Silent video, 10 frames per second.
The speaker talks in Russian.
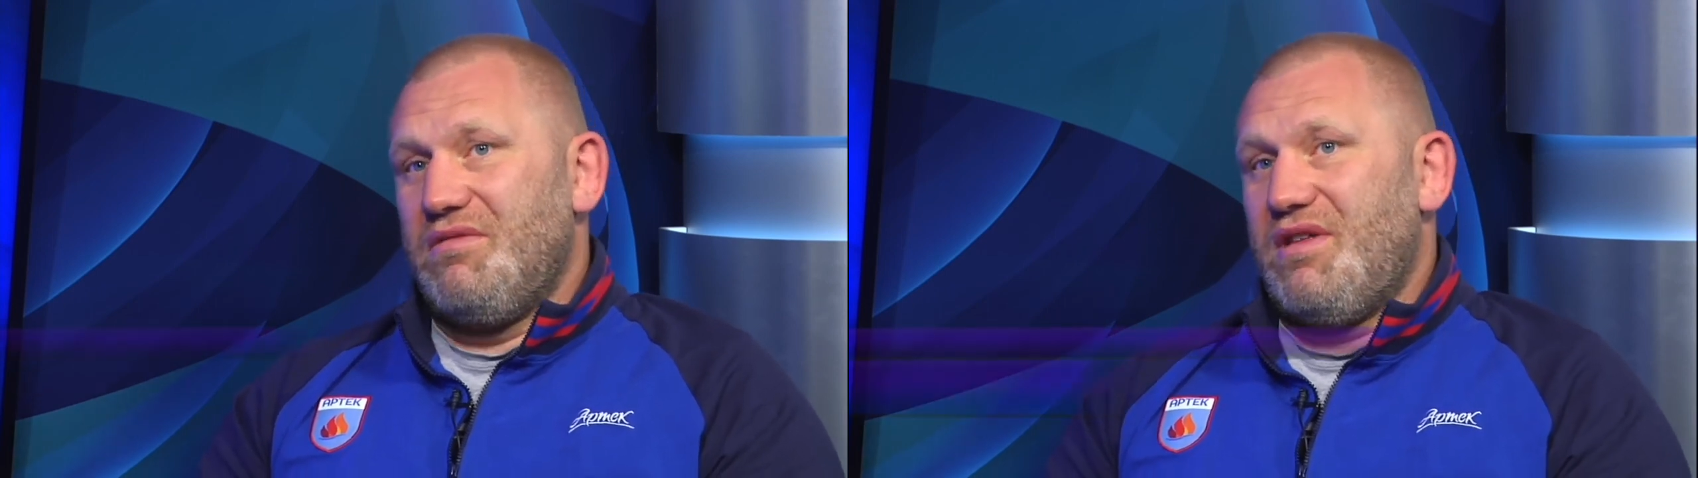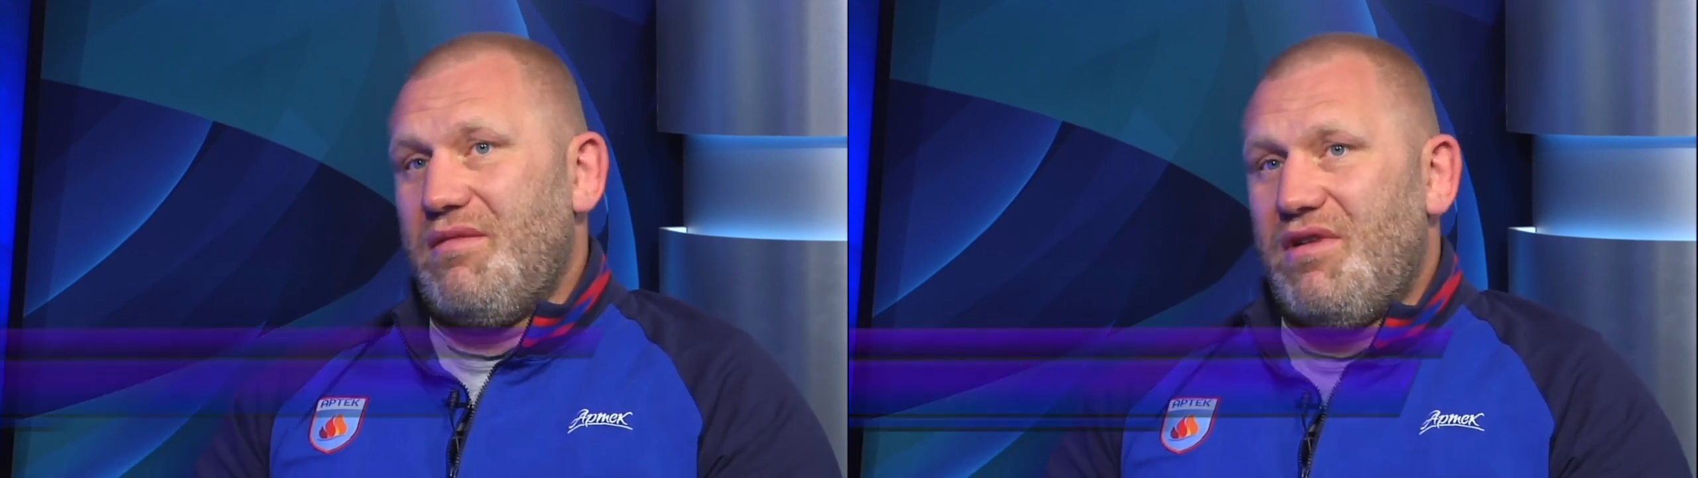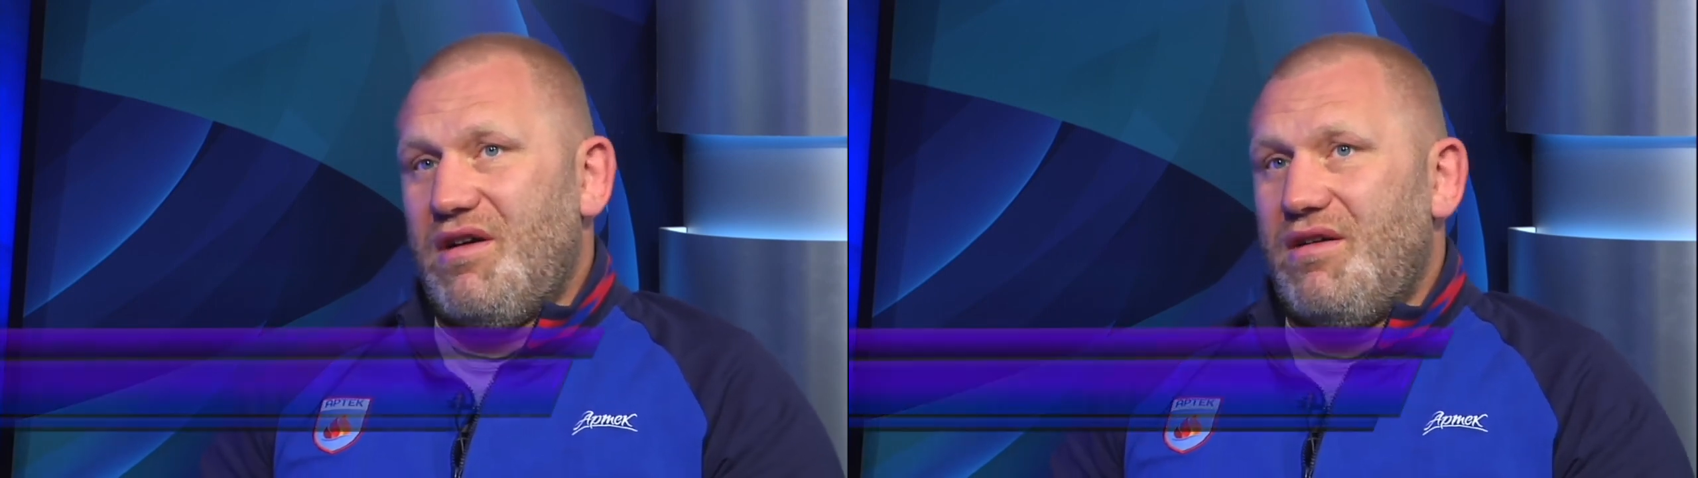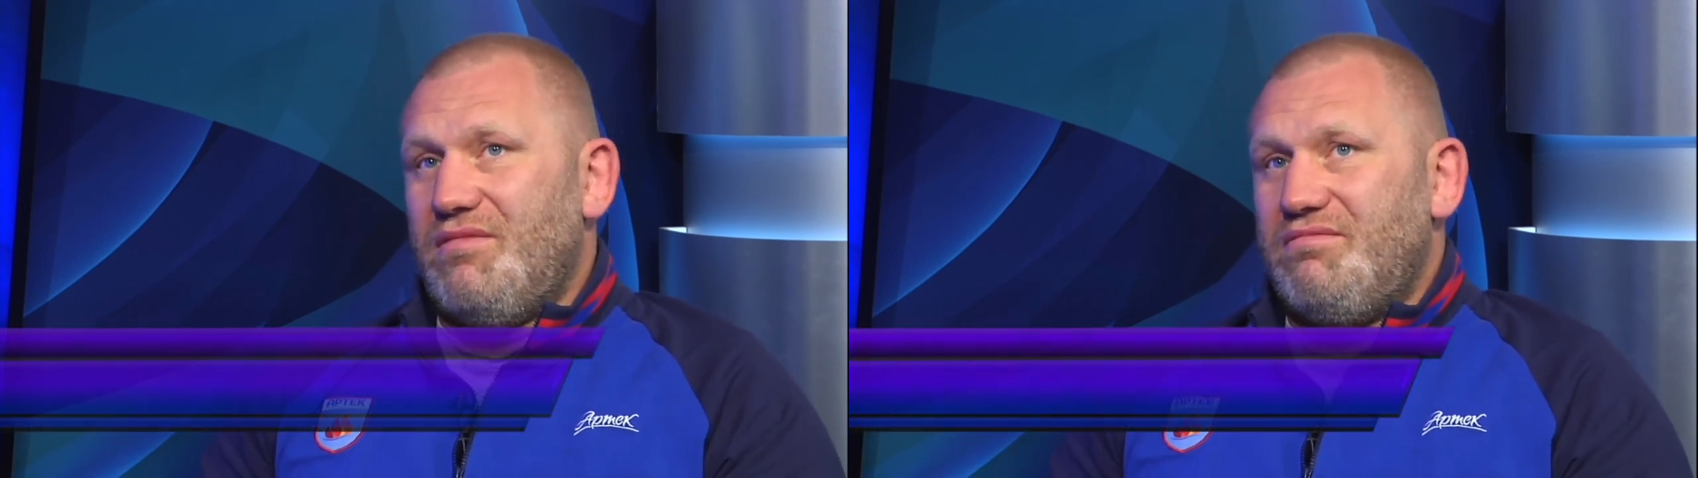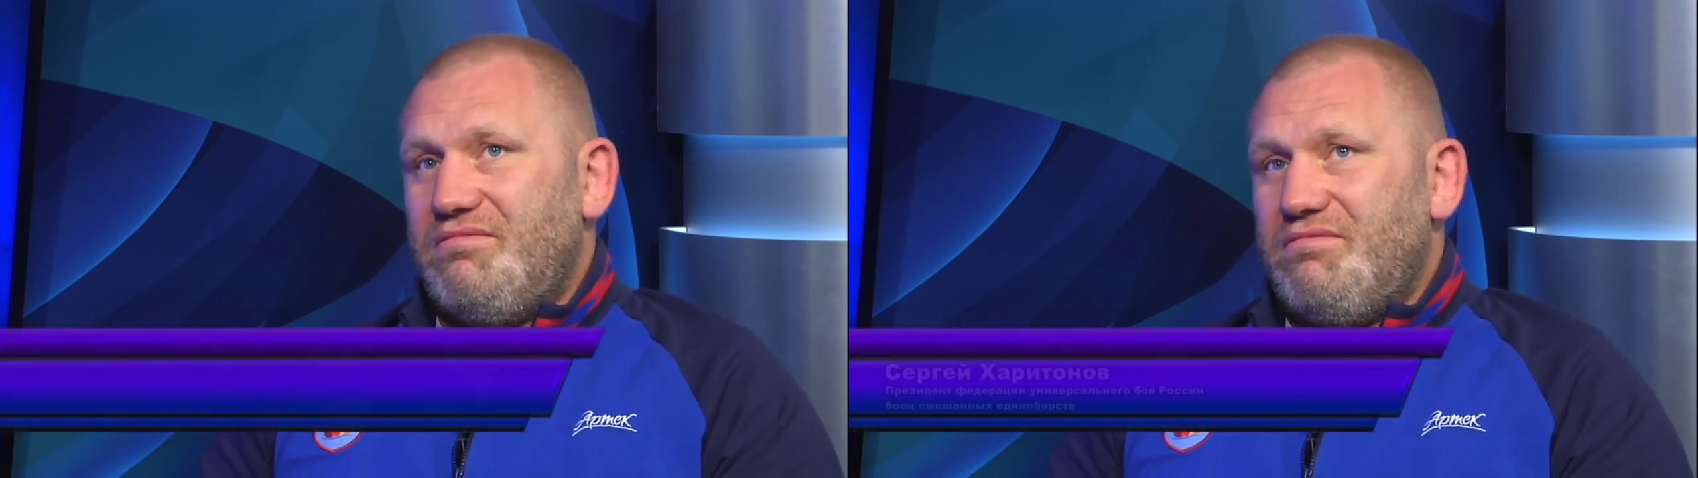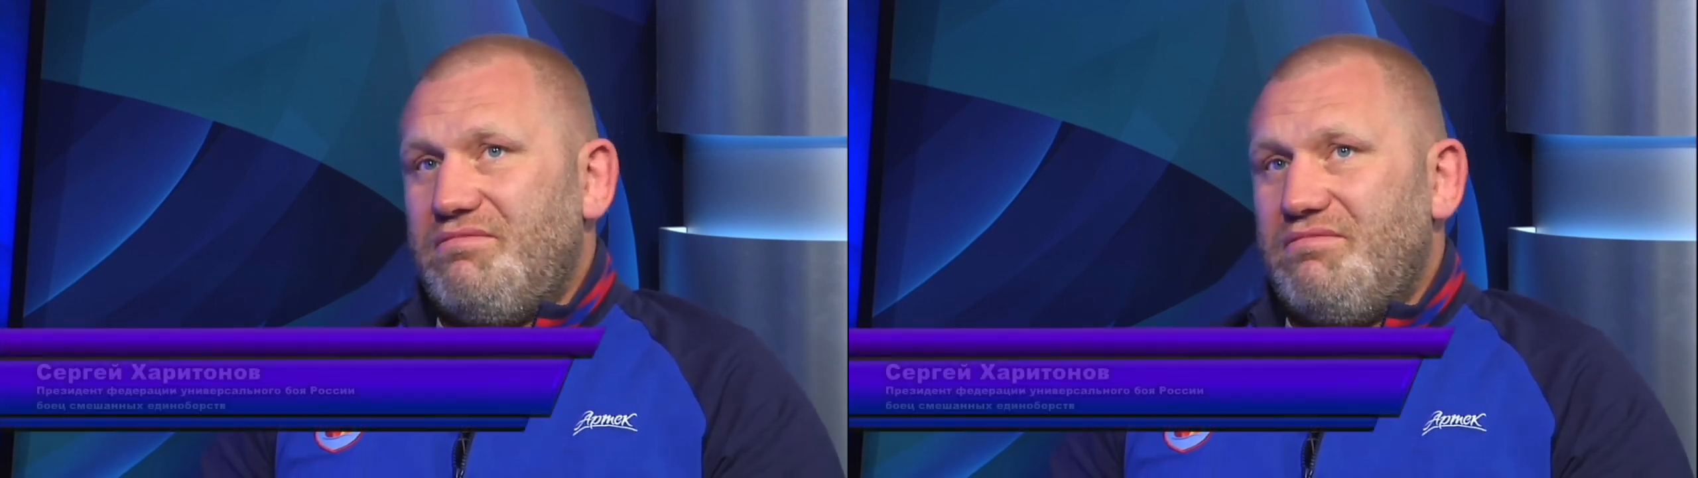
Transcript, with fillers: Самара